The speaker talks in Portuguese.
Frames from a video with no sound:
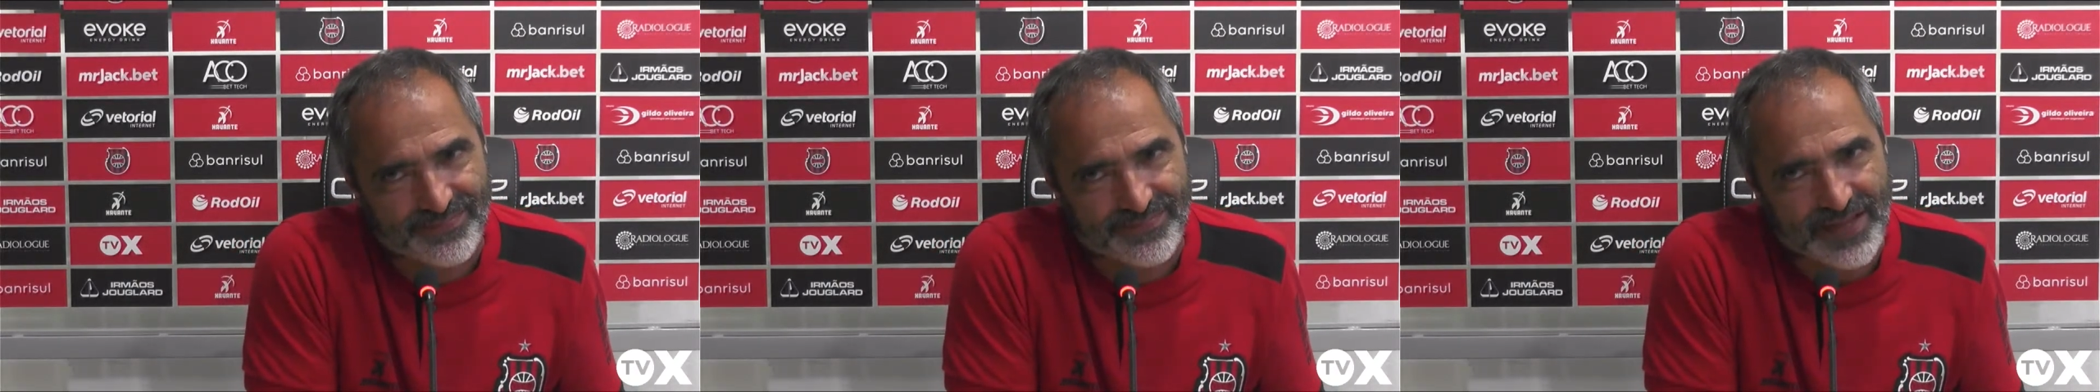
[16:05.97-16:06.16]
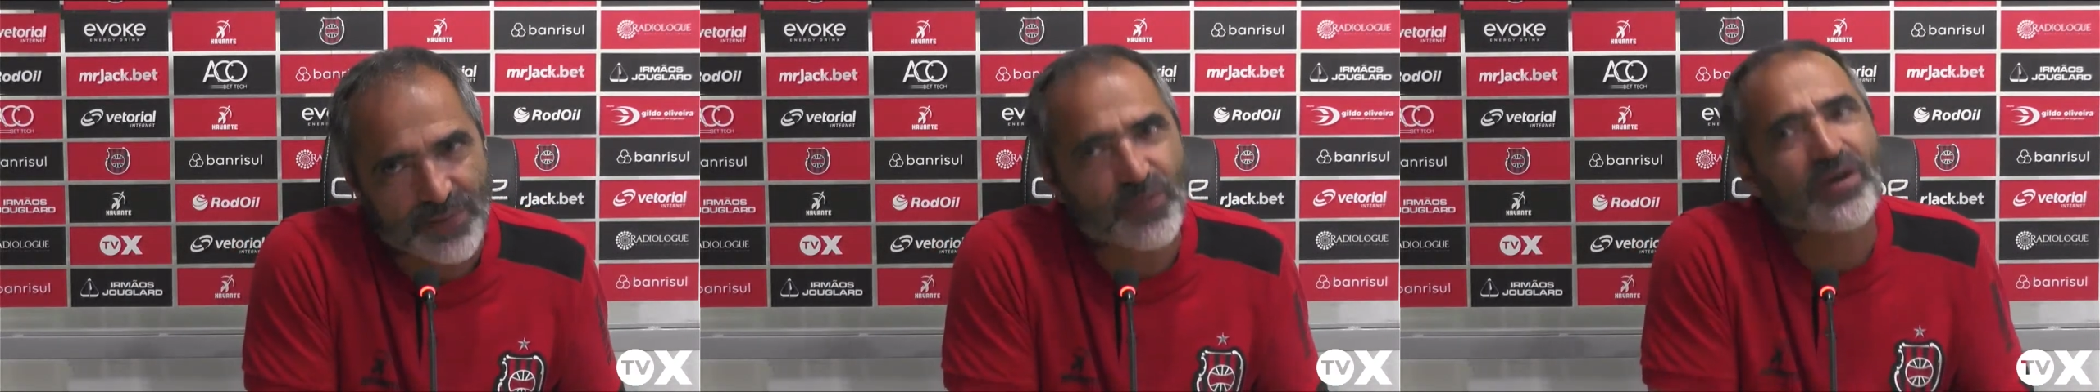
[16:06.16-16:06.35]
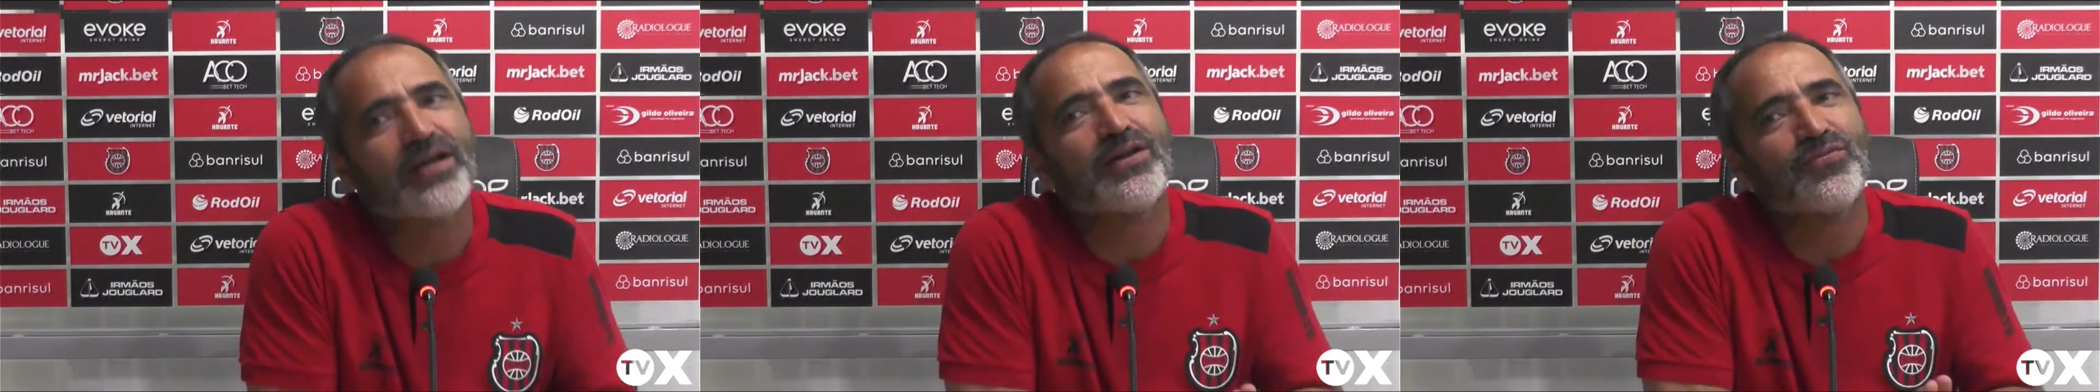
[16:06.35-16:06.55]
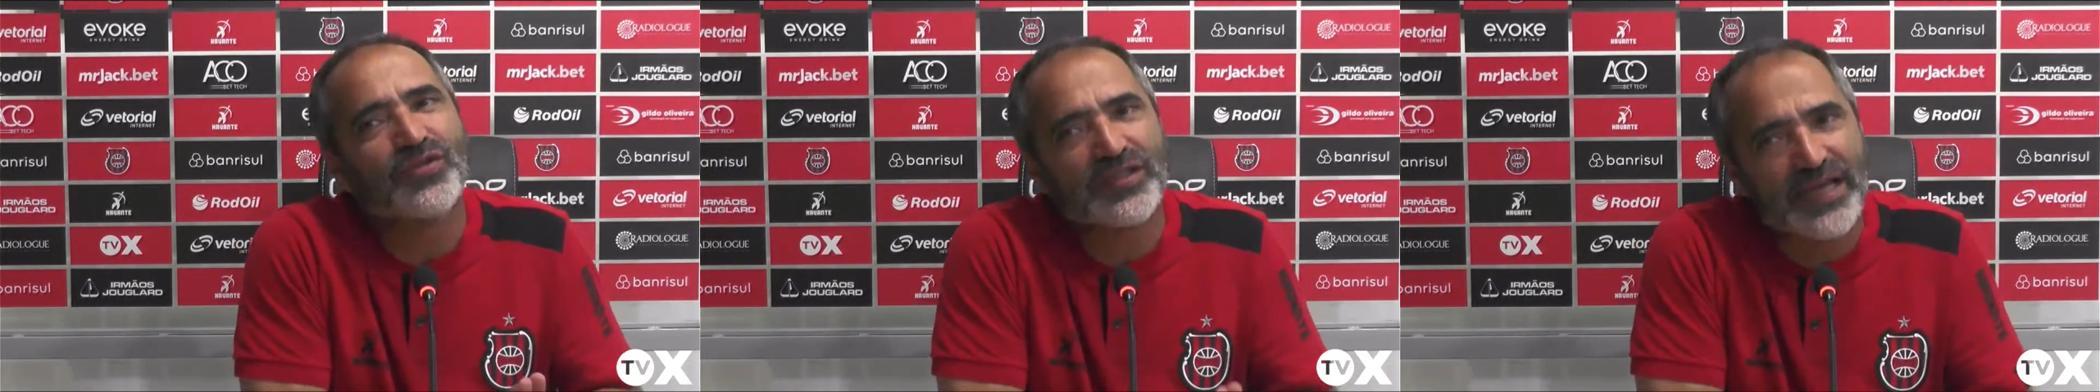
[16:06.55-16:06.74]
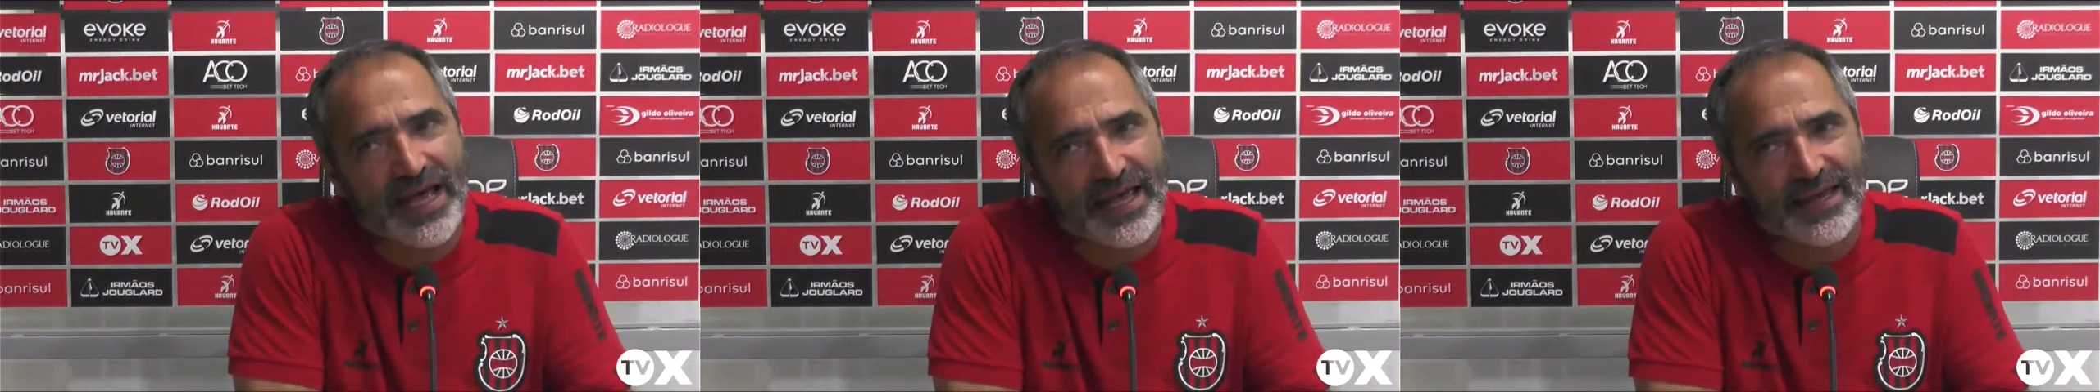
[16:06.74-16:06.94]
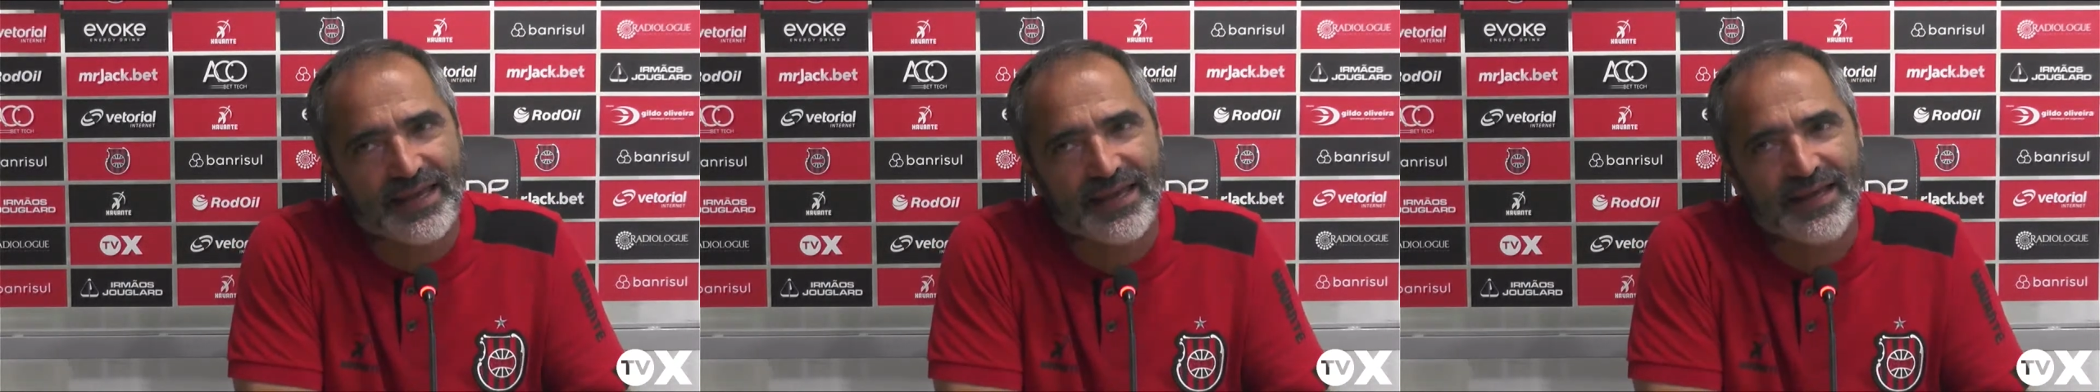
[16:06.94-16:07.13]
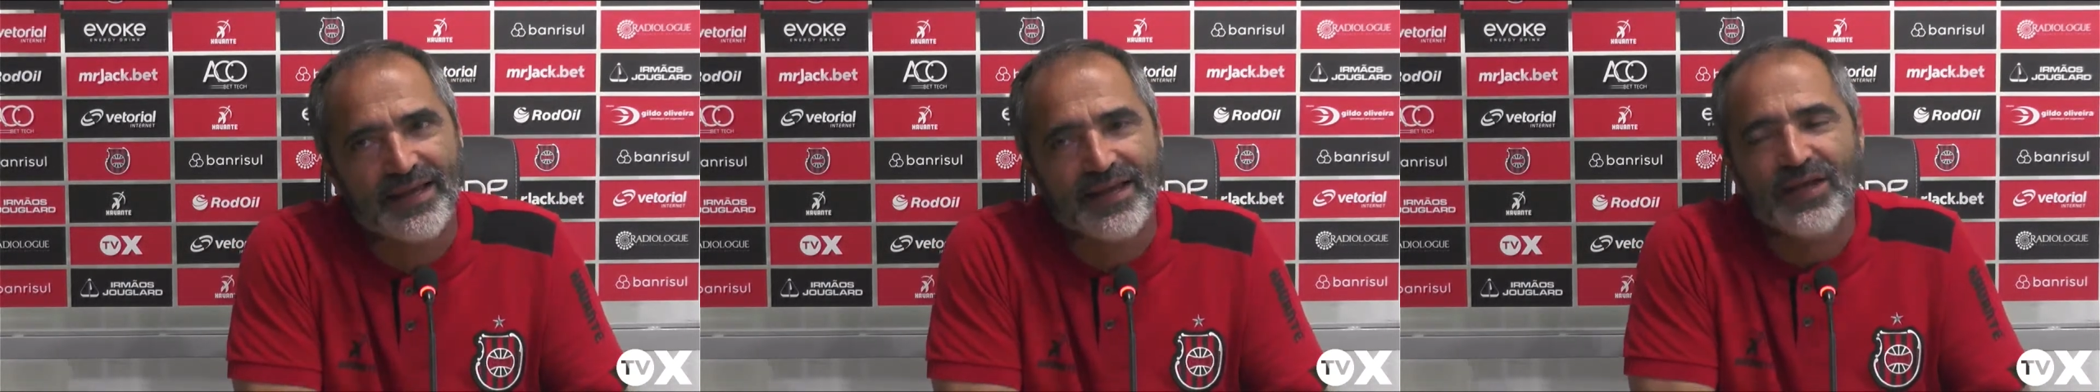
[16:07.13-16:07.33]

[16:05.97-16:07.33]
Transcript: A bola não sai.